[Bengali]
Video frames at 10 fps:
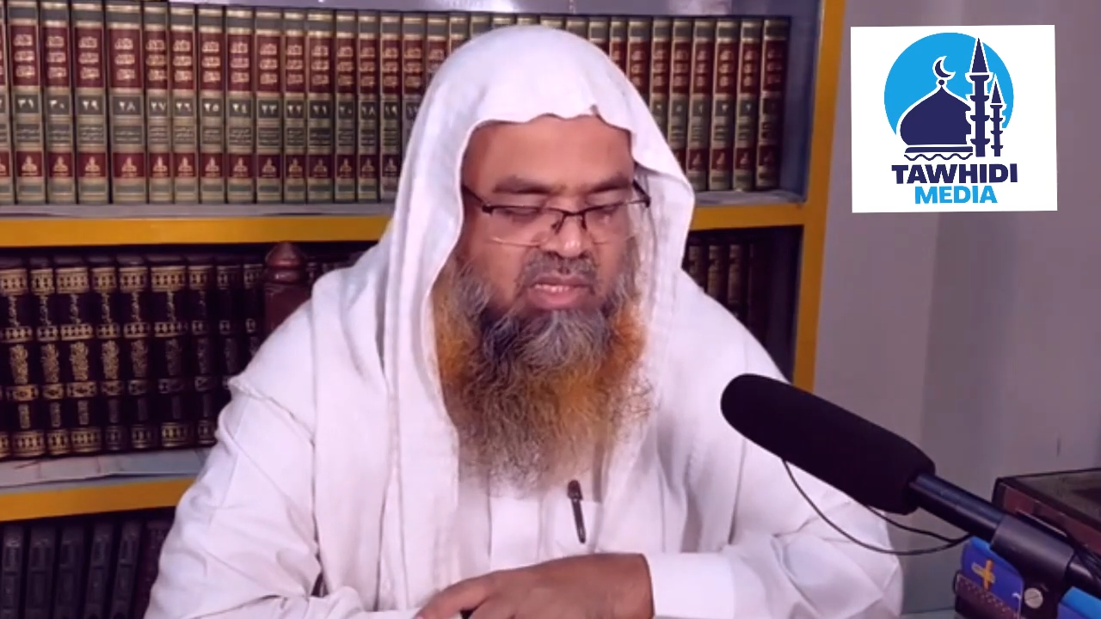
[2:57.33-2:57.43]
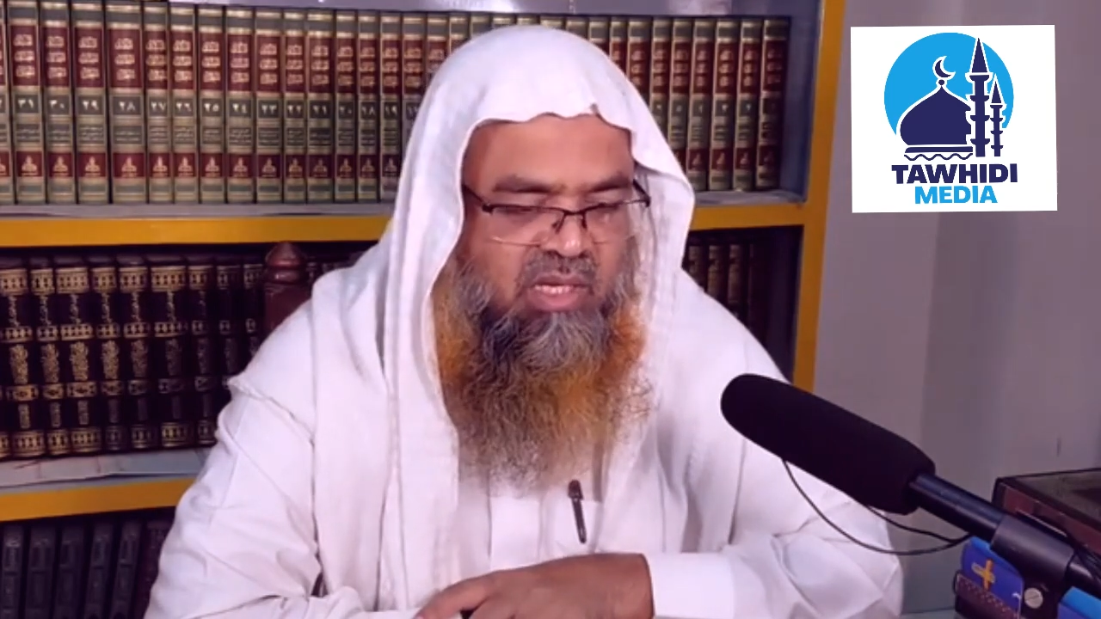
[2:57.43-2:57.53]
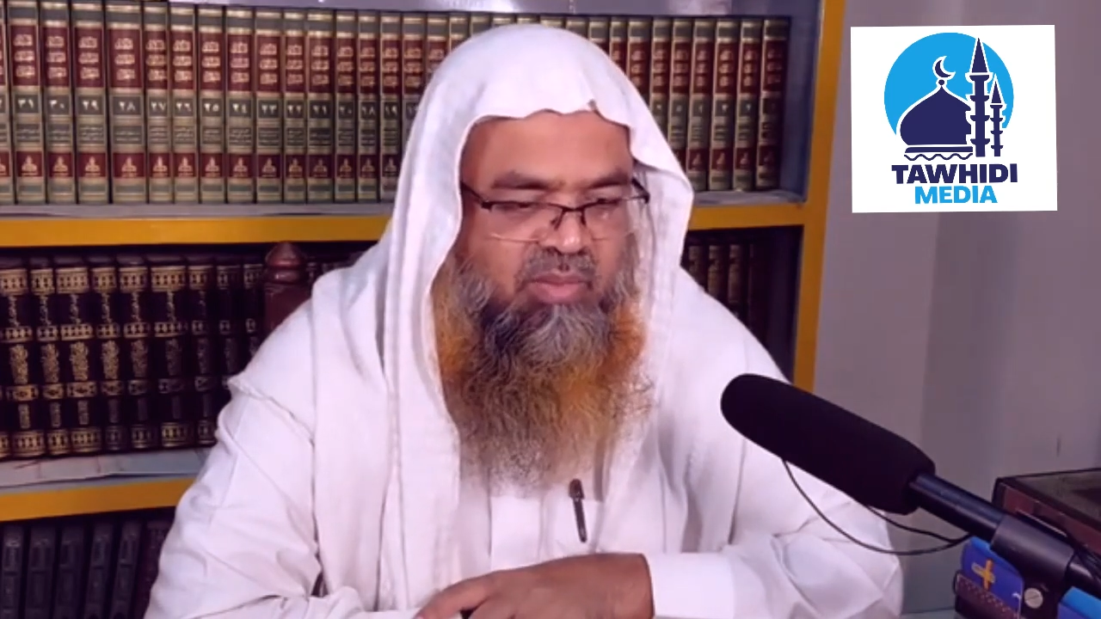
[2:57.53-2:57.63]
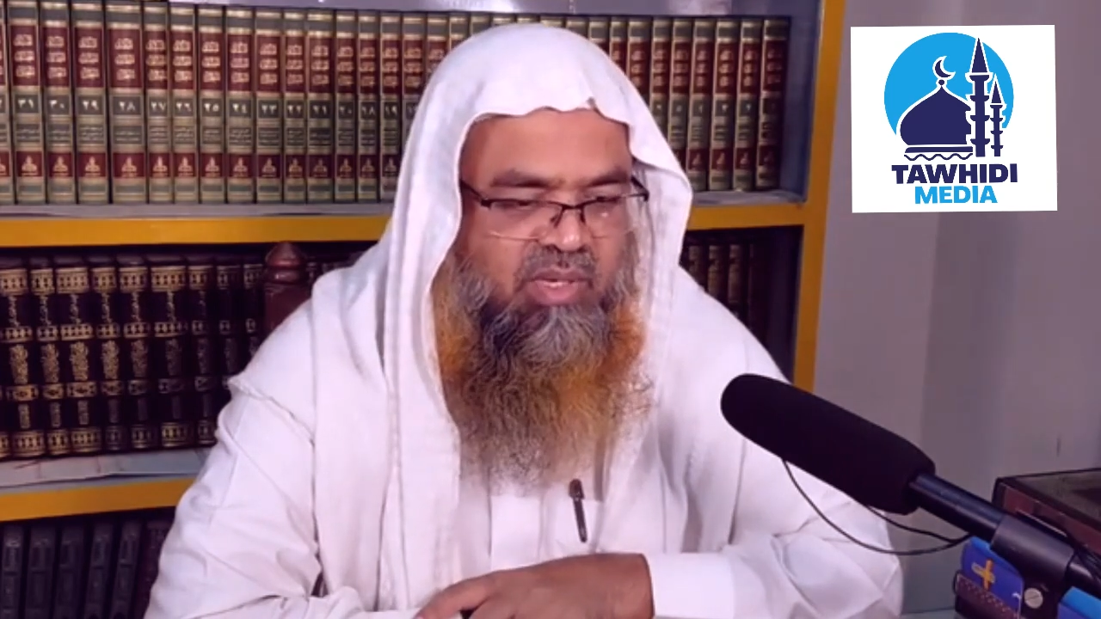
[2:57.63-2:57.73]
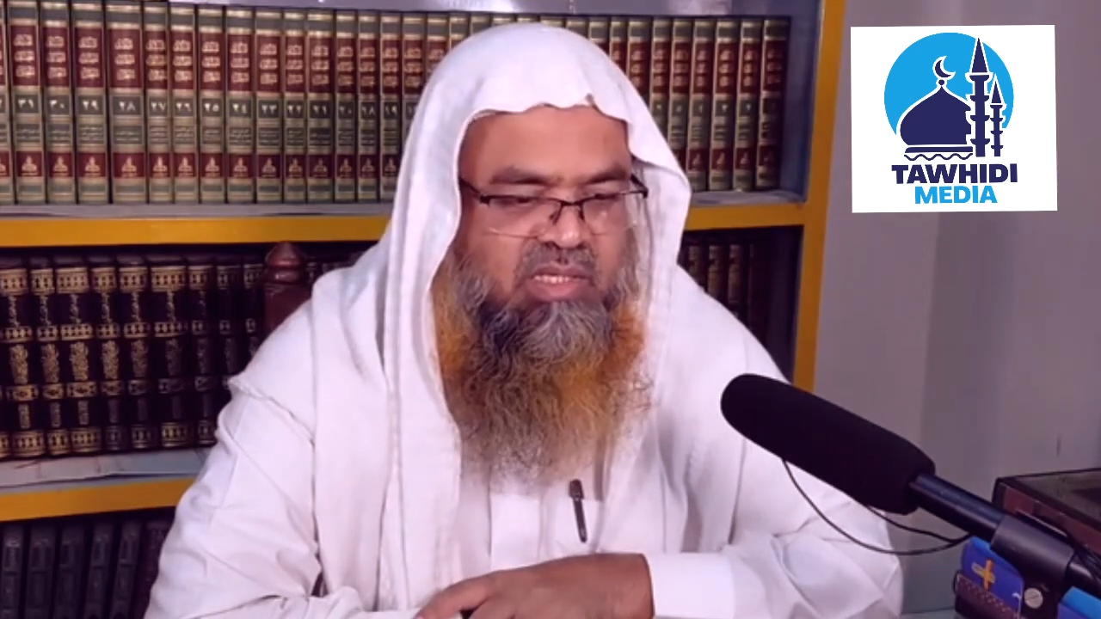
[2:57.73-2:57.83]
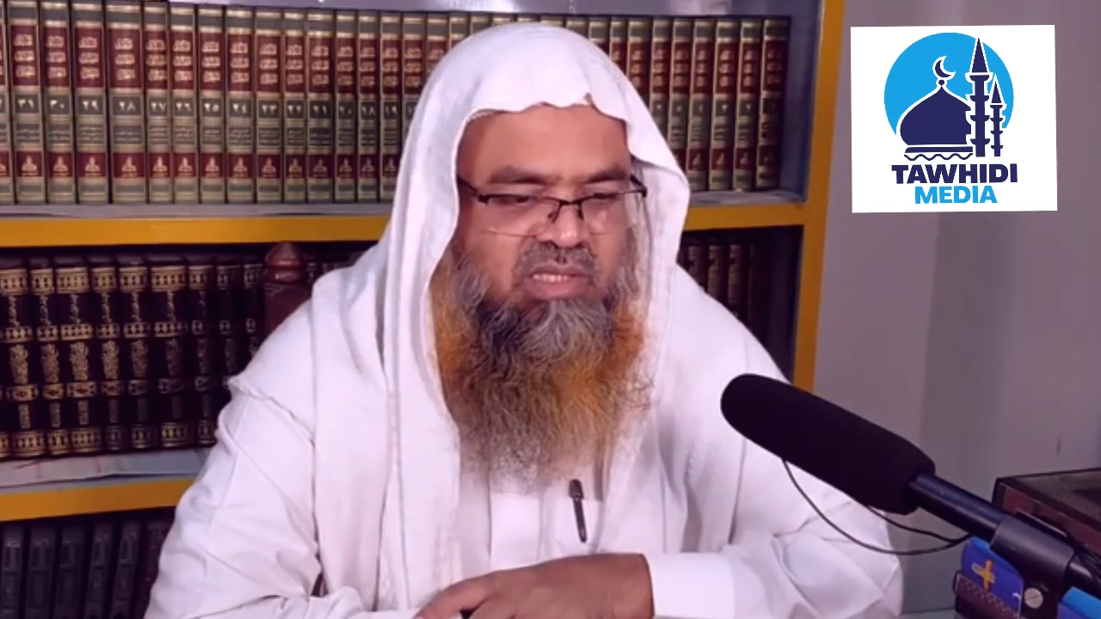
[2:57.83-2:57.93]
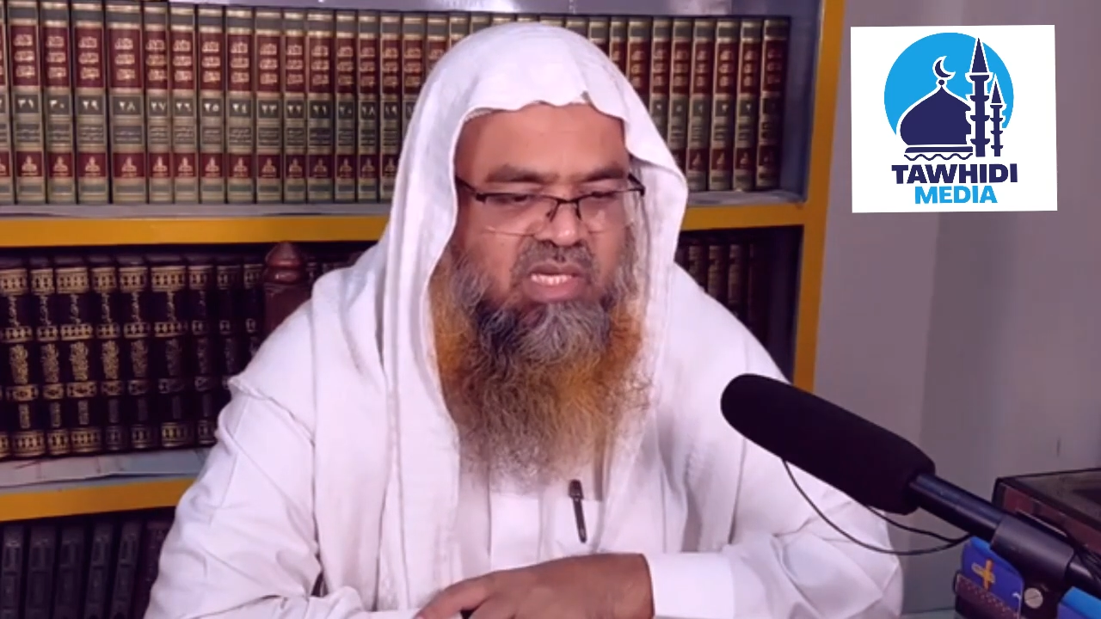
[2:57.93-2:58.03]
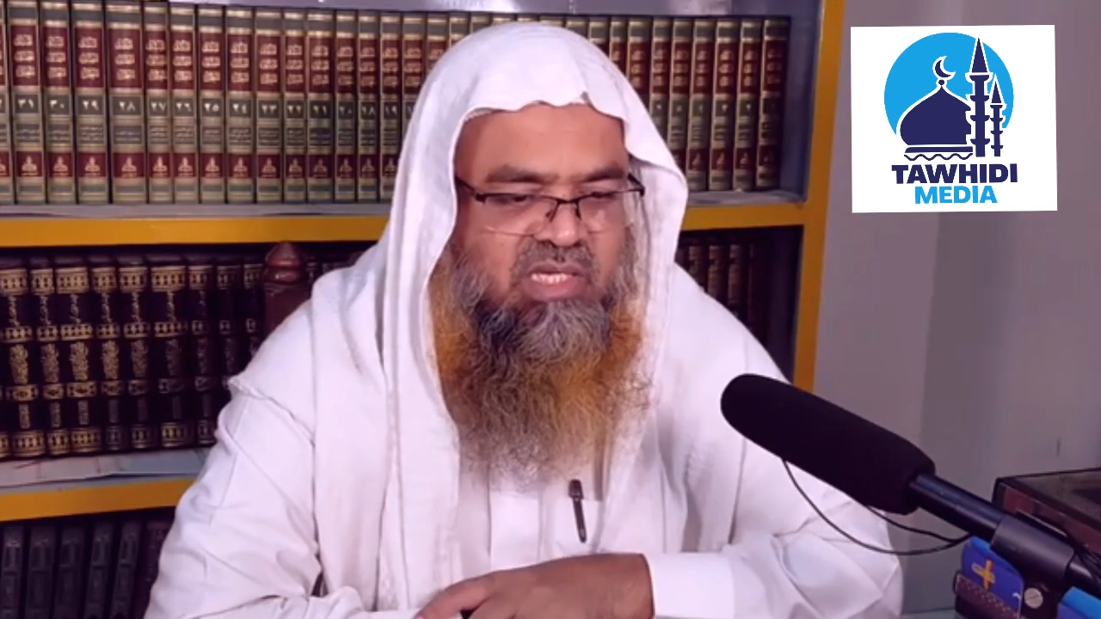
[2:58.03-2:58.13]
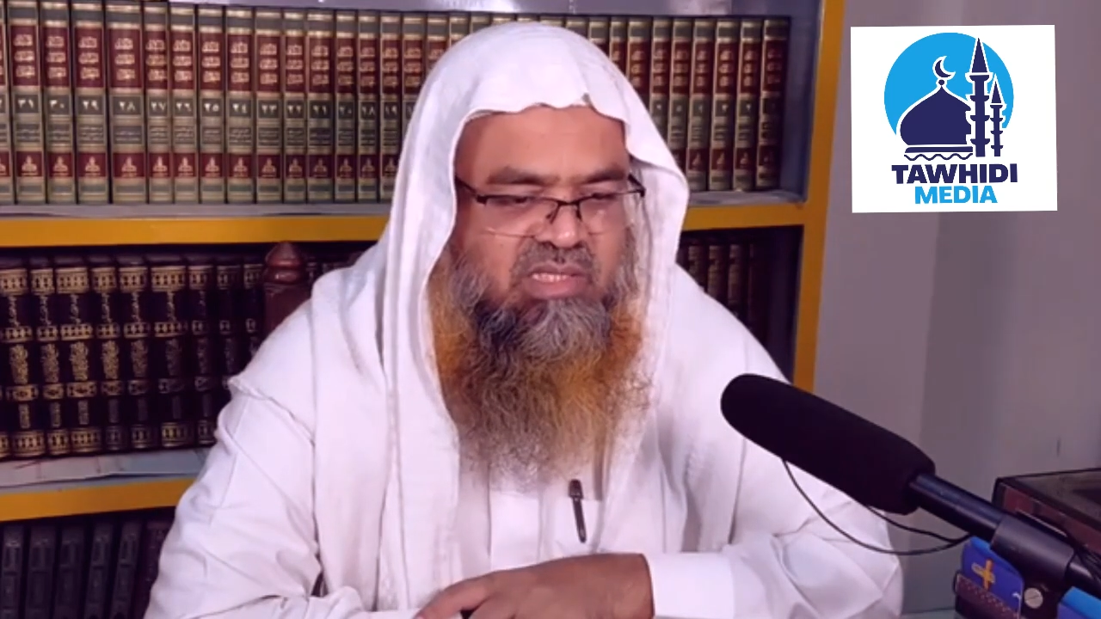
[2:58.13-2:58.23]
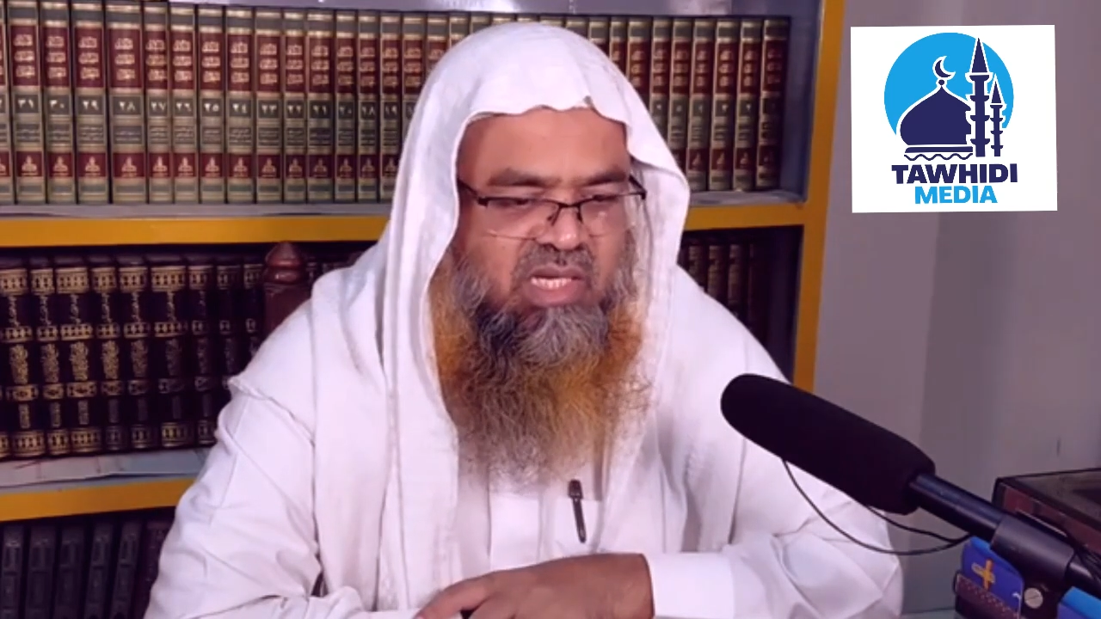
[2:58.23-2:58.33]
আপনারা
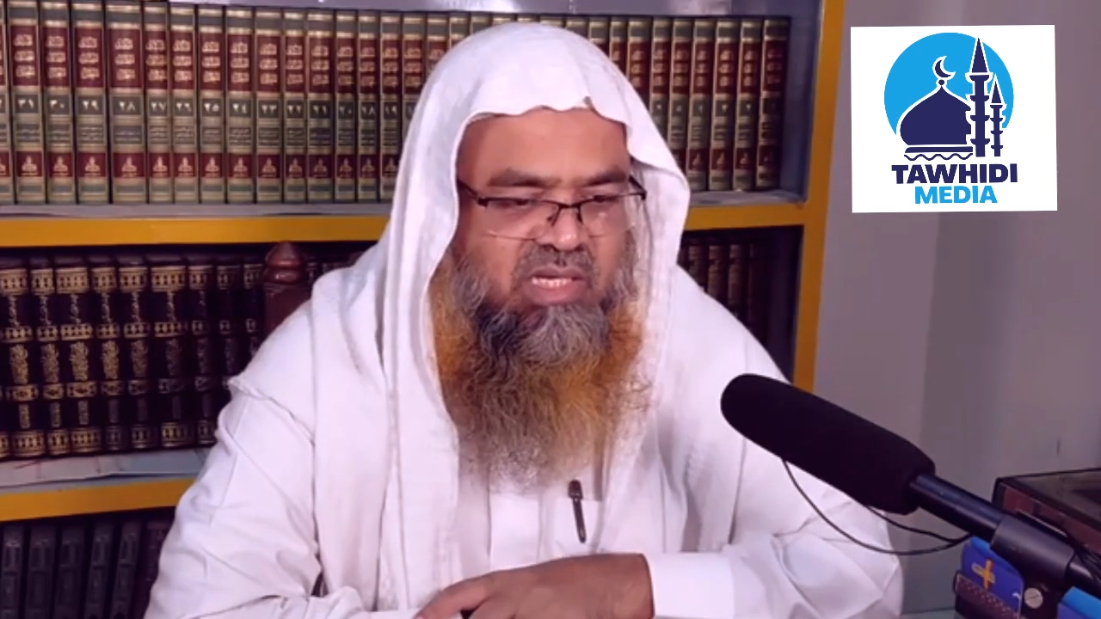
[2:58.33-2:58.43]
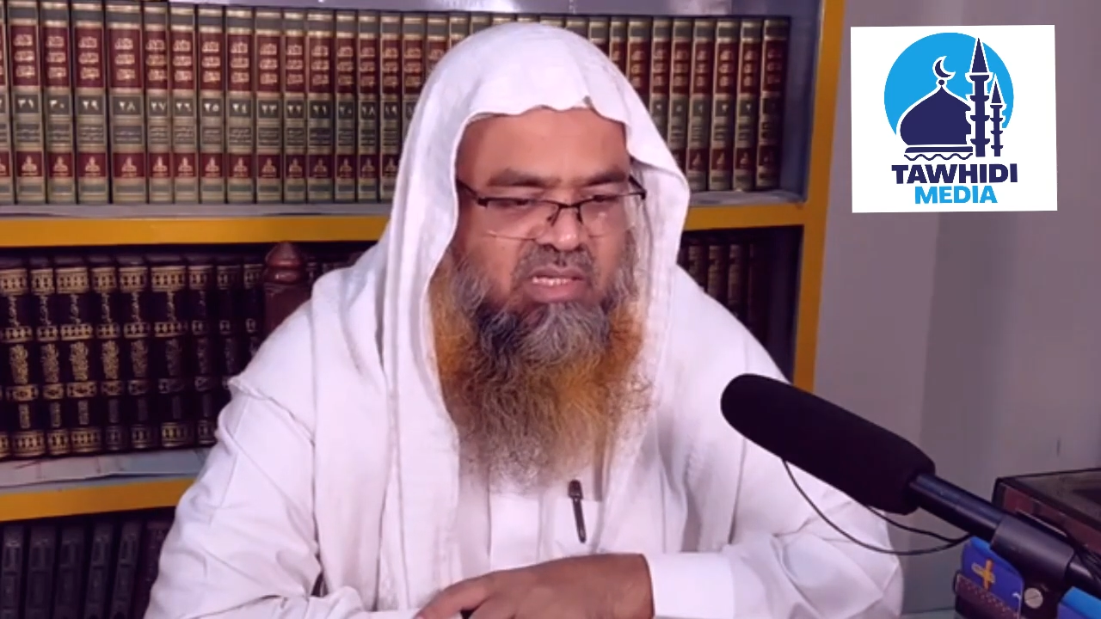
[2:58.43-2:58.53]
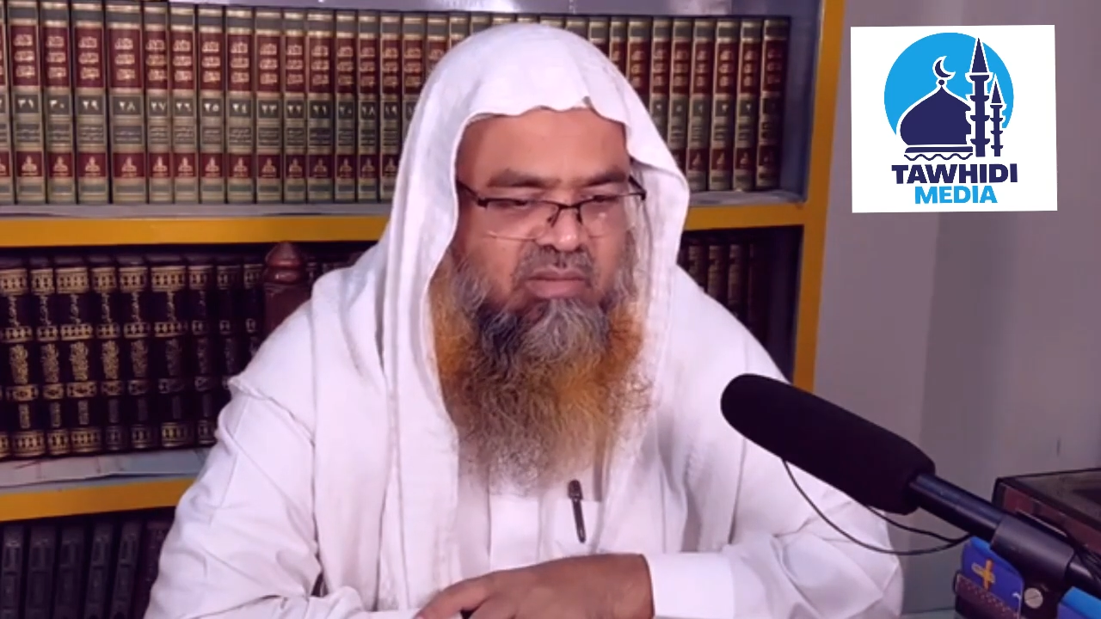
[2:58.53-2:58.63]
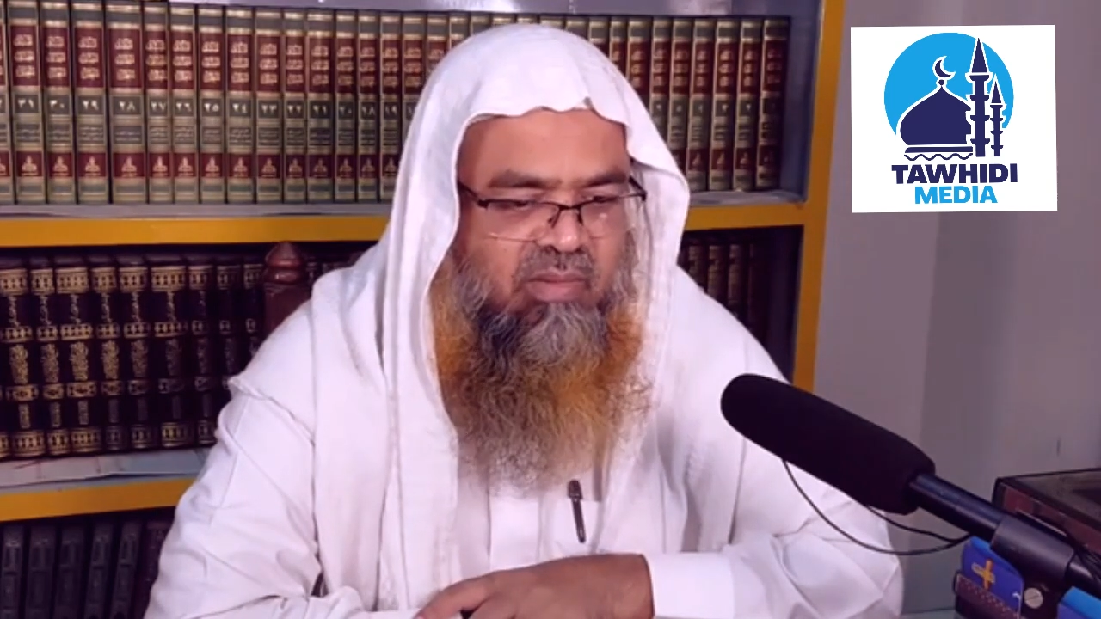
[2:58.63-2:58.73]
ইতিহাস জানেন